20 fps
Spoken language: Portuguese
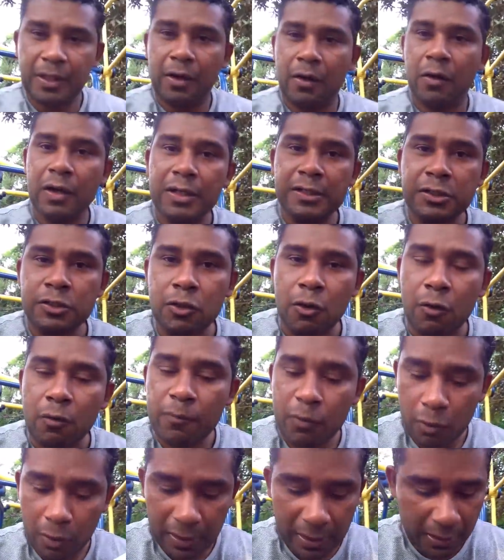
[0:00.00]
Olha só, o
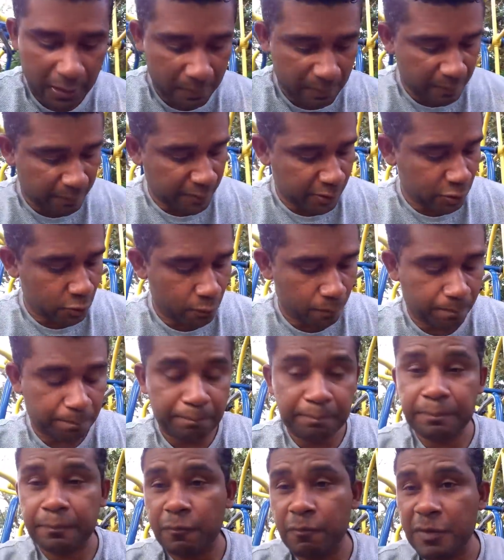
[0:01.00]
meu colega aí me pediu,
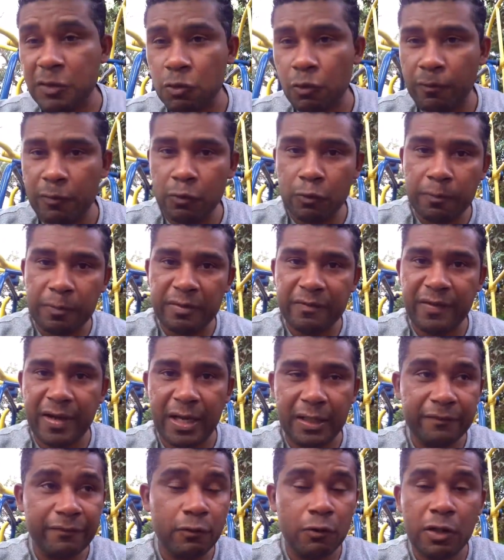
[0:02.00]
começou comigo no
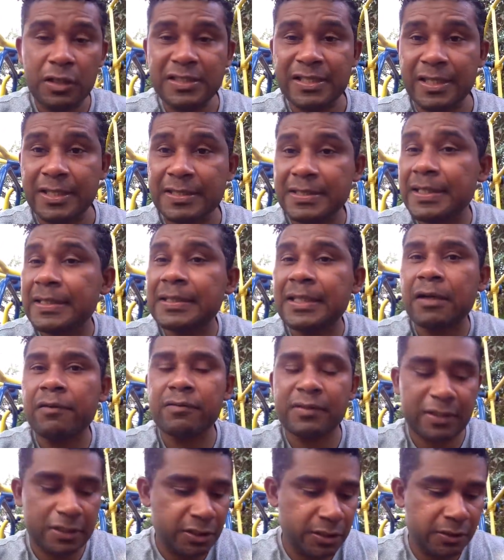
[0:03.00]
privado, falou, ó Isaías, que
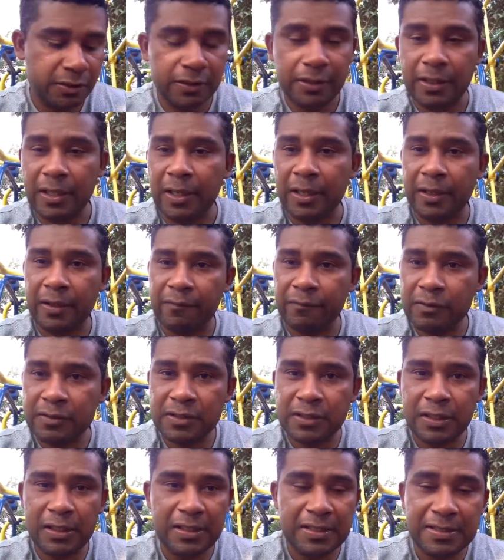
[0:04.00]
tal a gente, é,
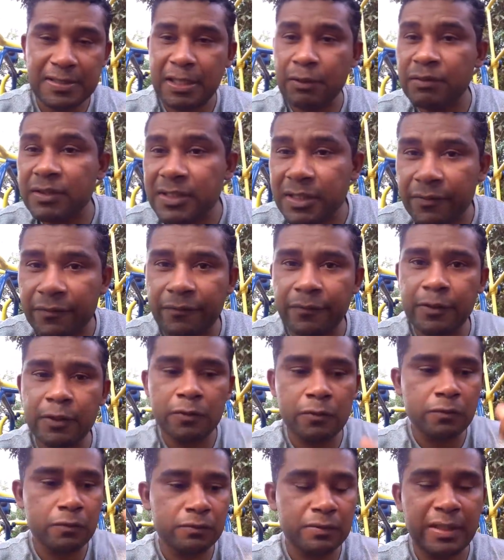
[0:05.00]
você lançar um
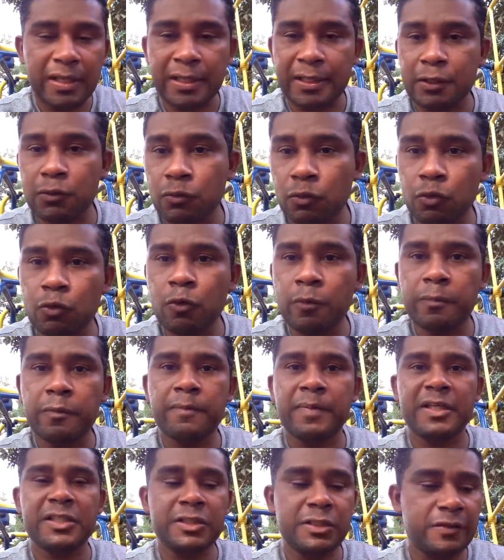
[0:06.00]
desafio né, aqui no grupo
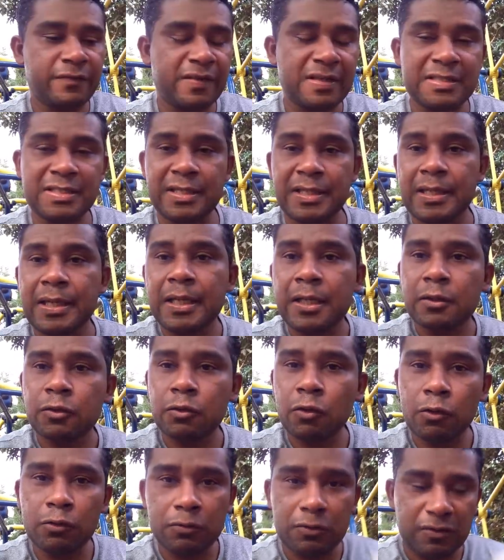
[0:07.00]
para a gente fazer,
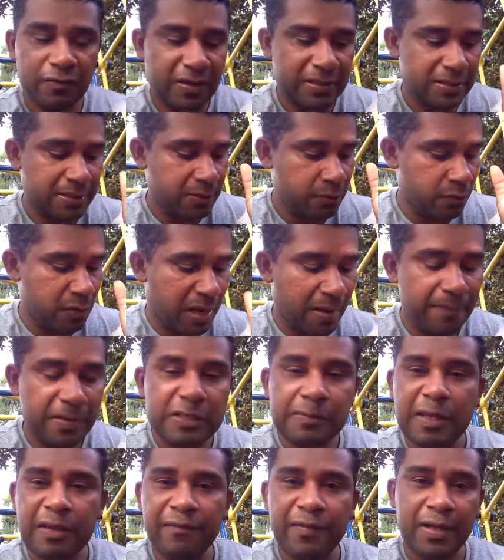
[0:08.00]
todos fazer a
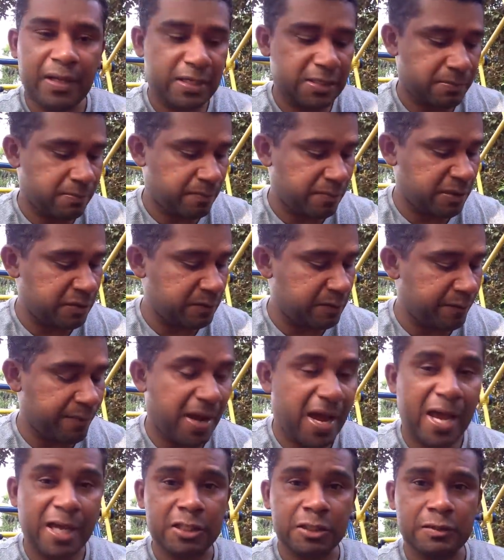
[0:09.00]
mesma referência, a mesma
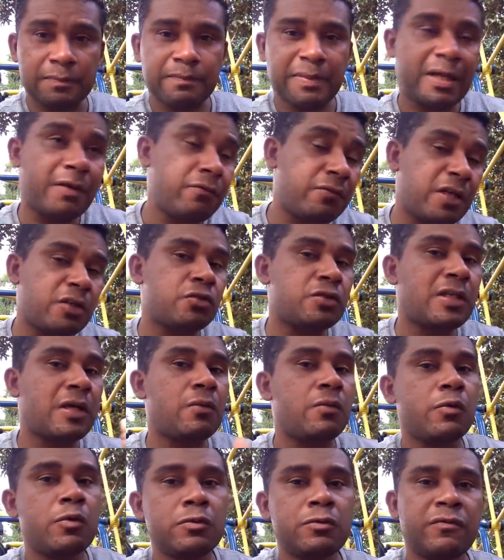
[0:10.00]
imagem, para um ajudar
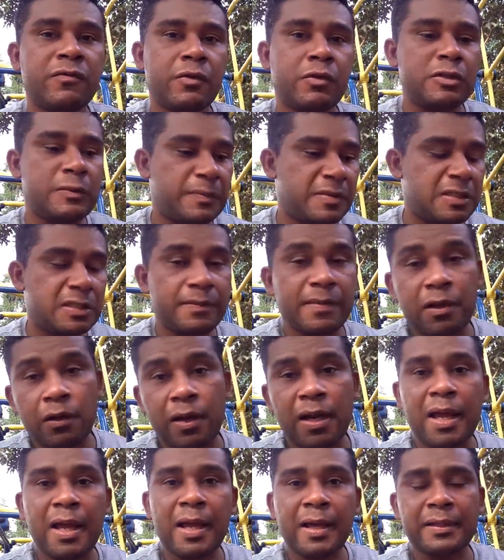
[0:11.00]
o outro, ver onde precisa
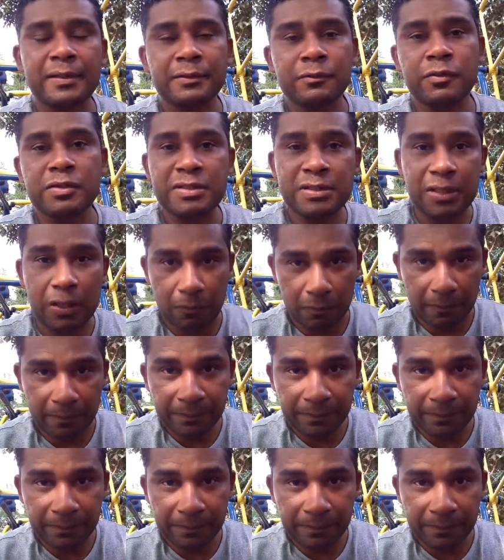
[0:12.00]
melhorar, coisa e tal.